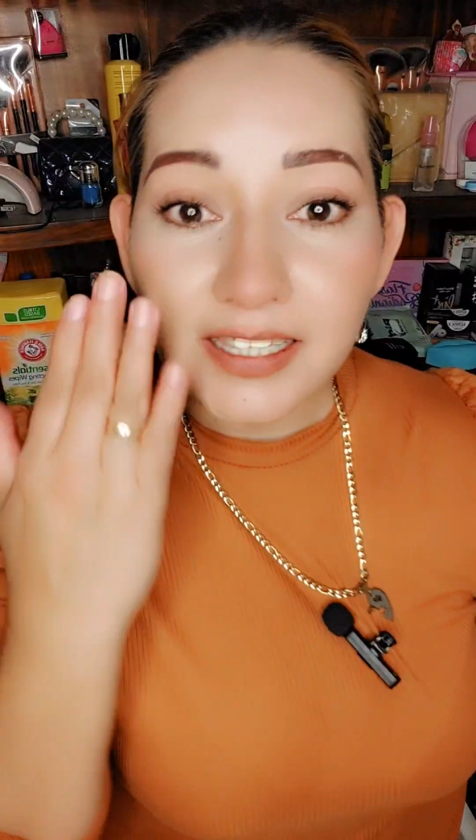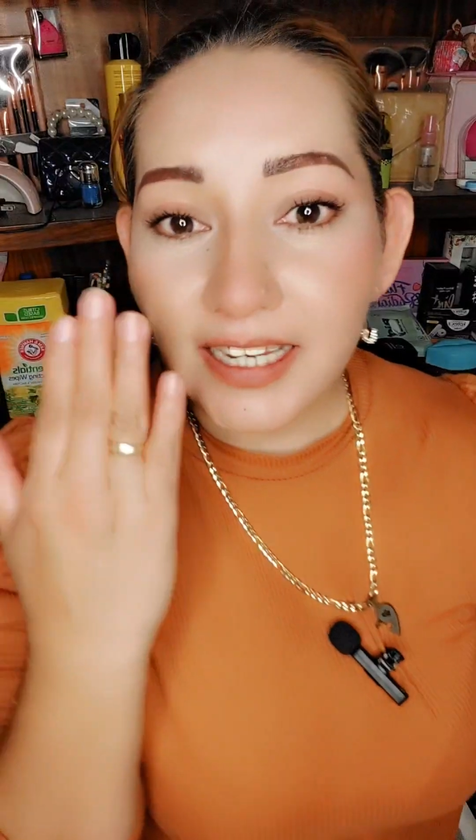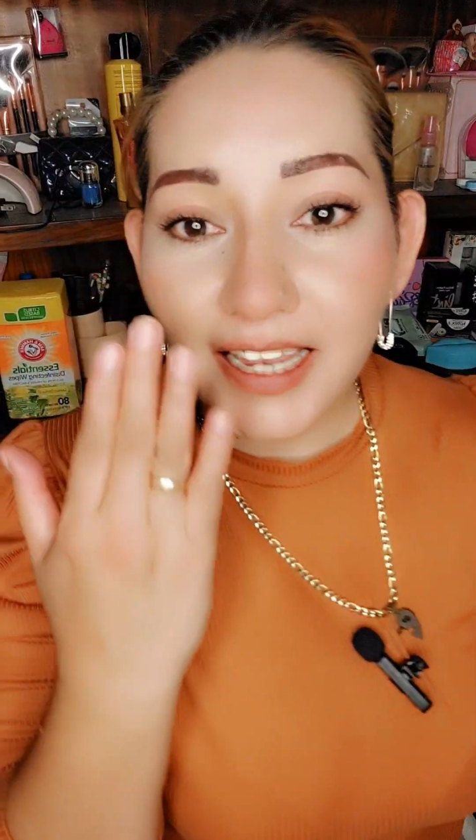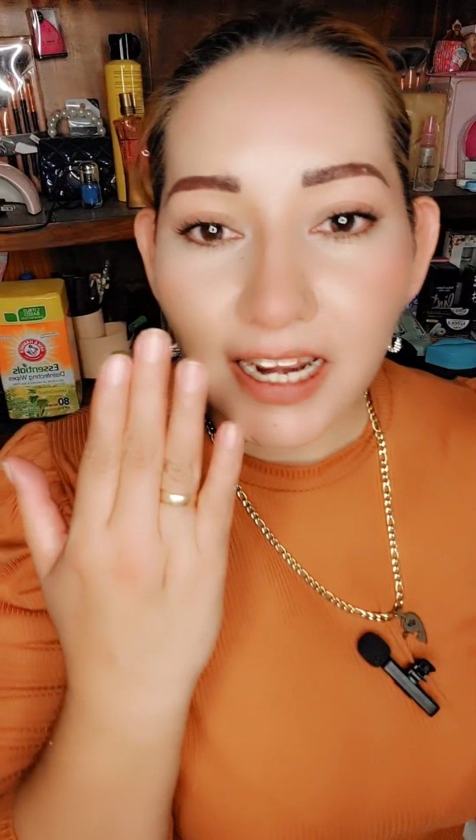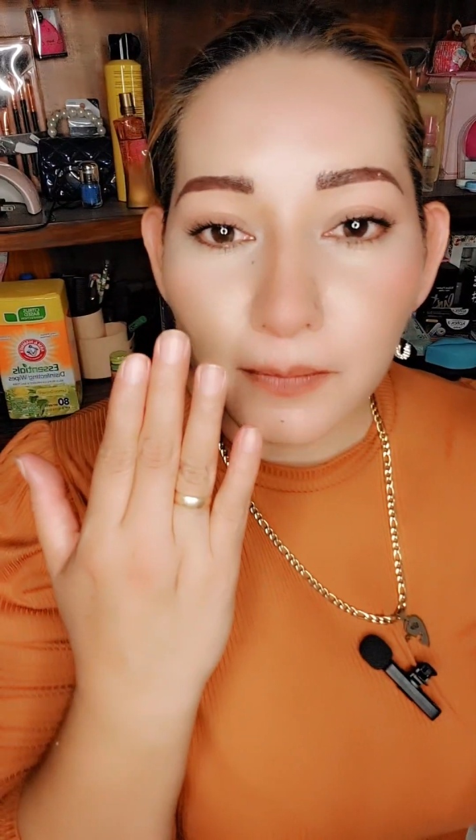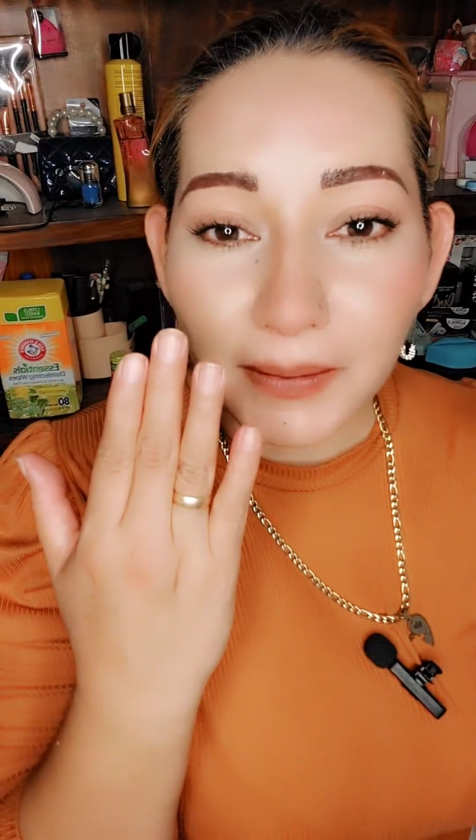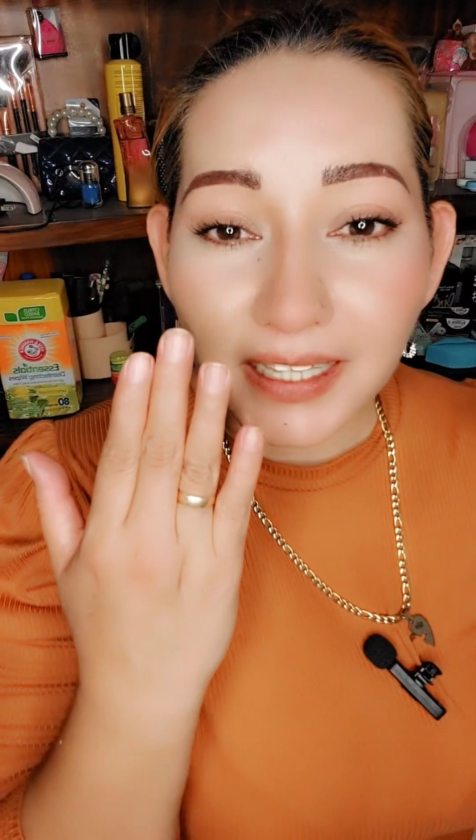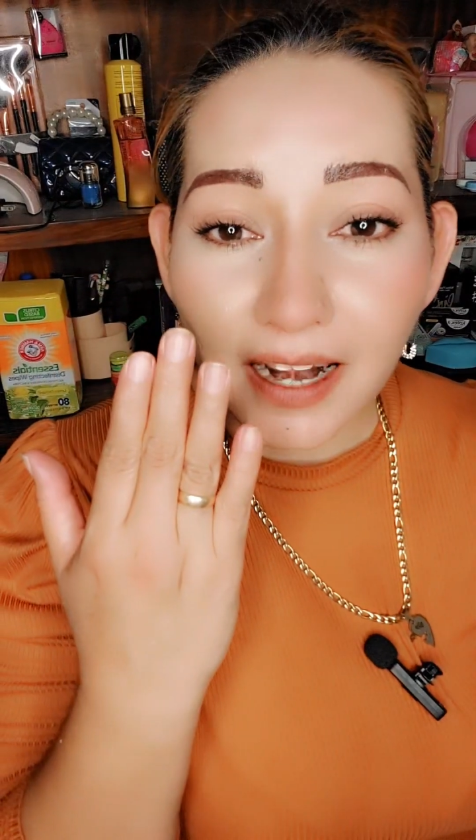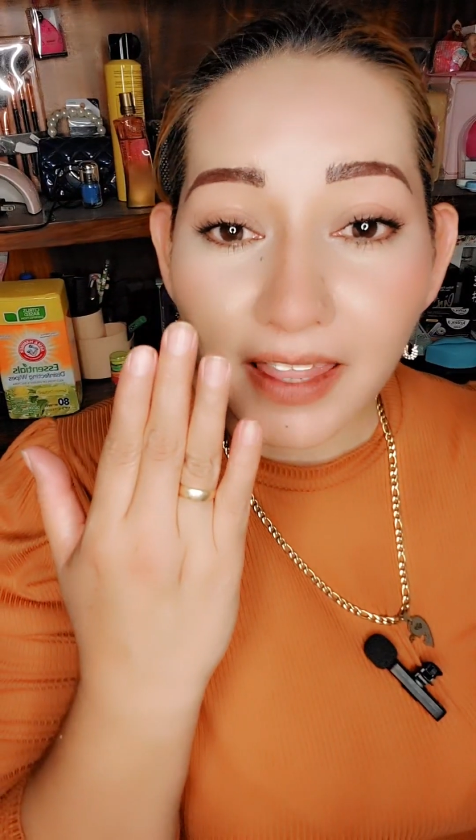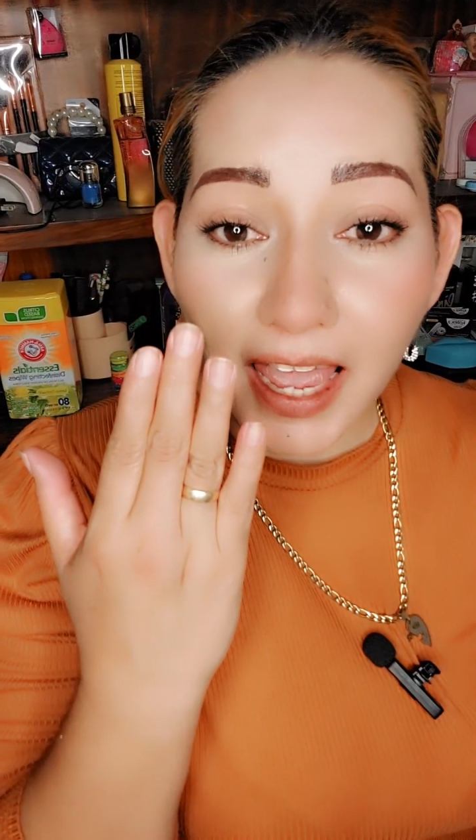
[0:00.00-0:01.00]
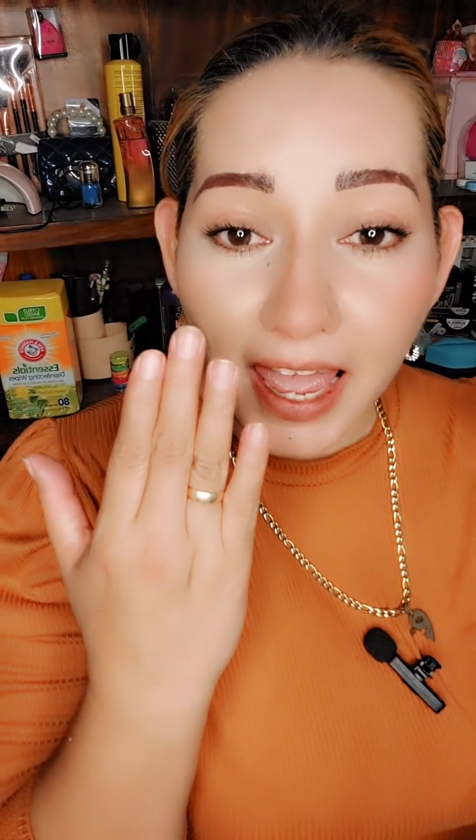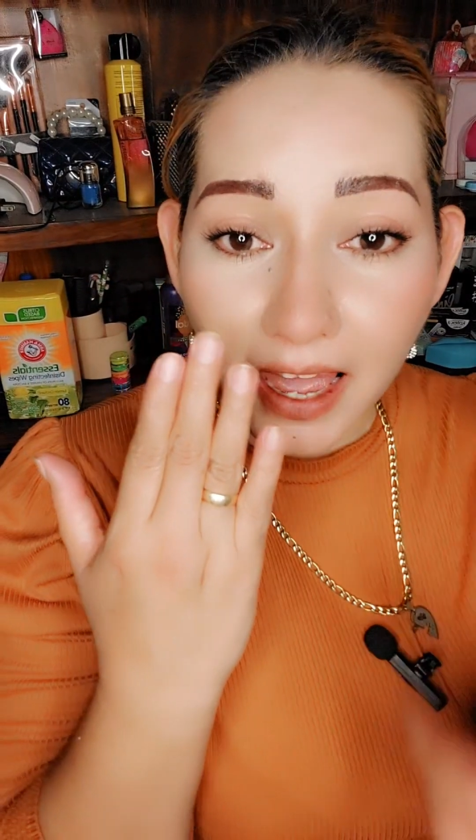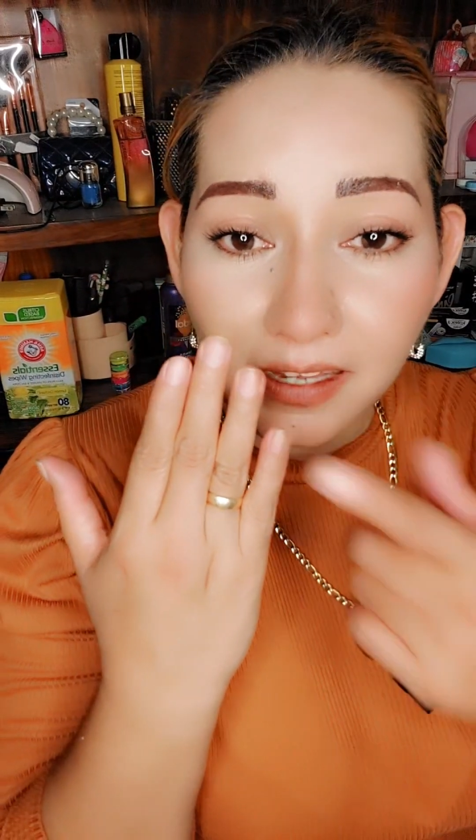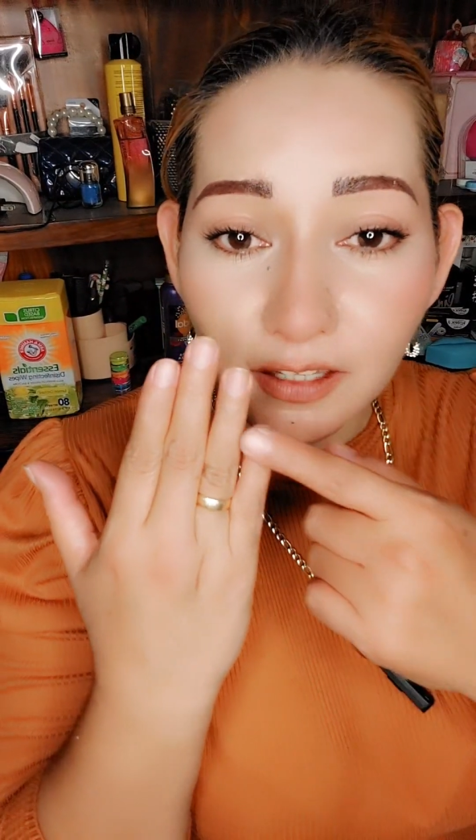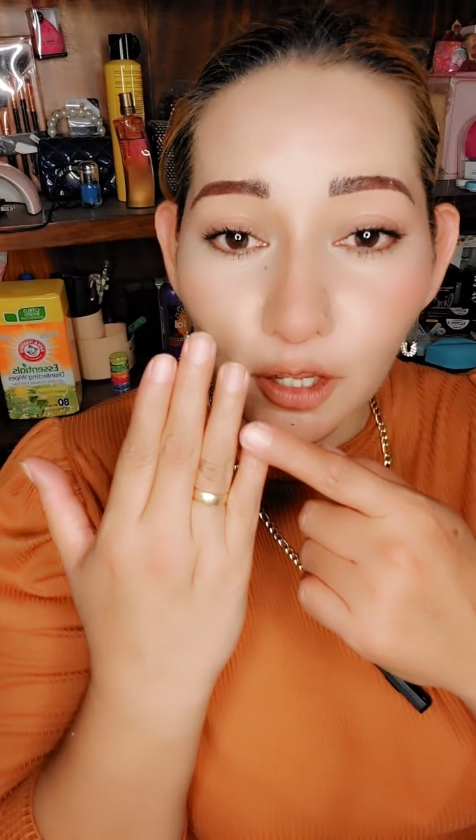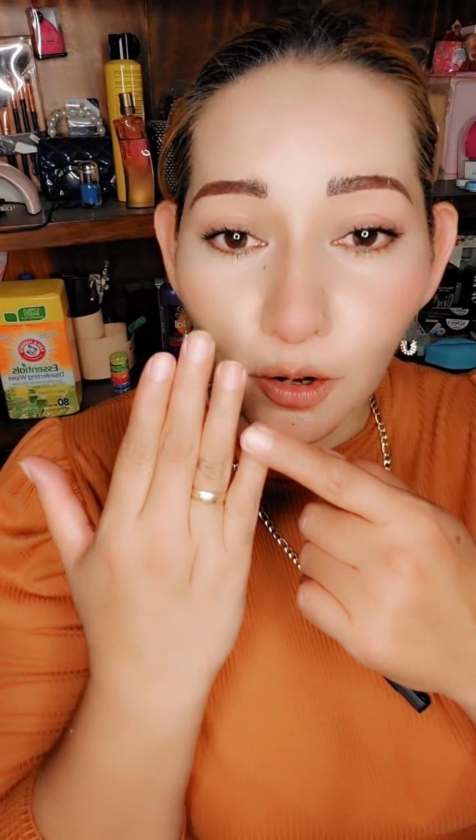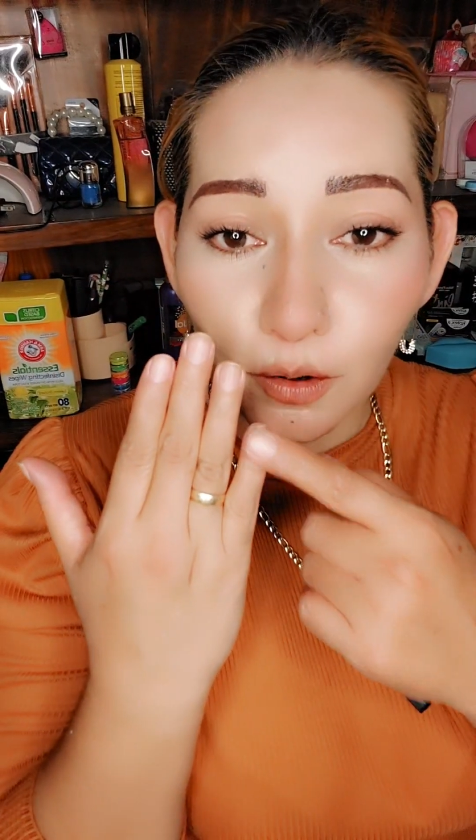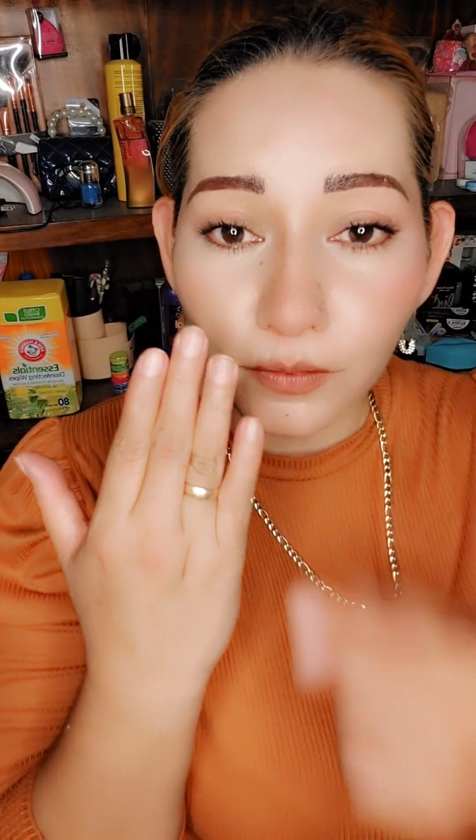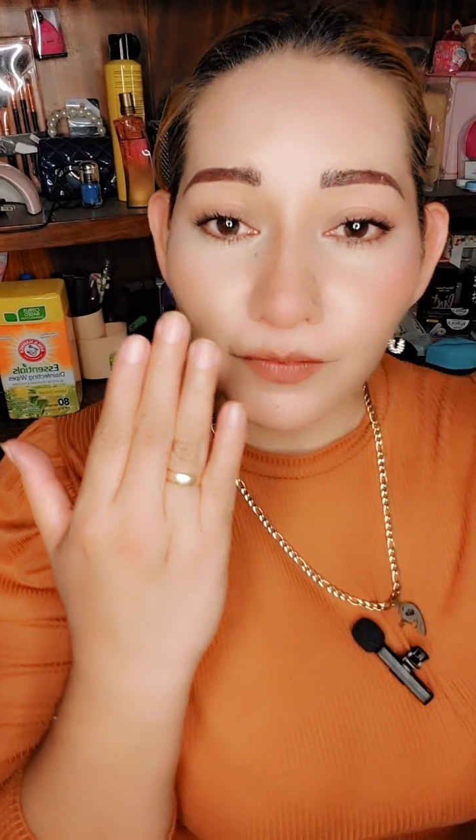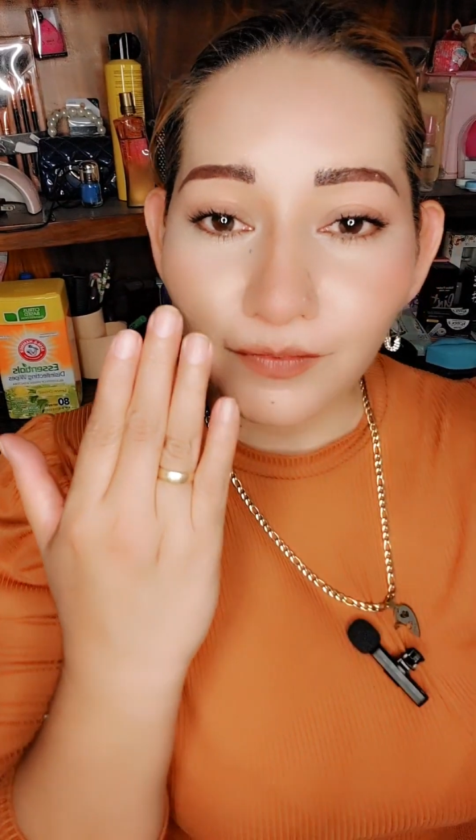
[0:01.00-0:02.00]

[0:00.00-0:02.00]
Si quieres pasar de esto